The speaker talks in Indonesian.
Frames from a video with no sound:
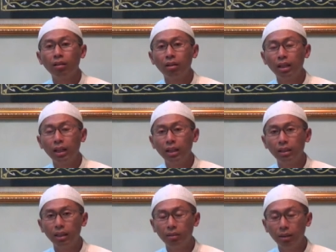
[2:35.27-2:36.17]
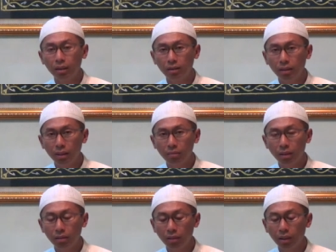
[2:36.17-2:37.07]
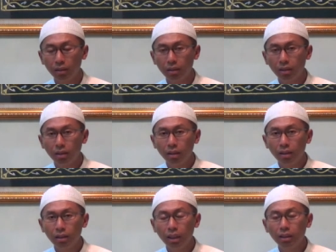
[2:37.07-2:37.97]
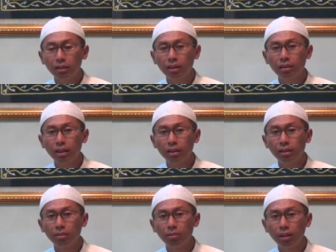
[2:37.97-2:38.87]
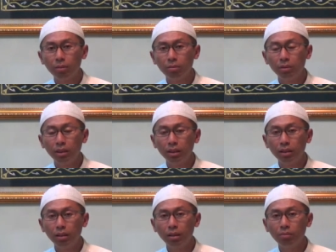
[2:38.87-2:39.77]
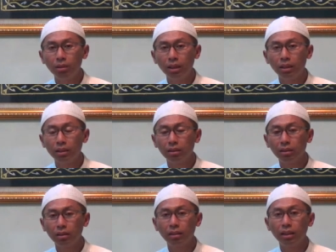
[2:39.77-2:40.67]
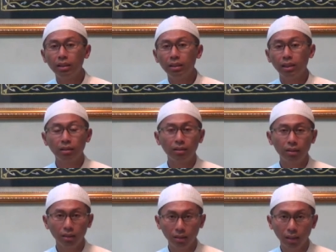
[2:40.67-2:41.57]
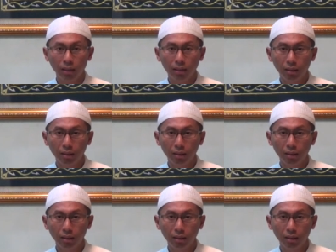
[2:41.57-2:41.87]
orang lain dalam artian bahwa yang terjadi di muka bumi ini tidak mungkin terjadi dengan sendirinya.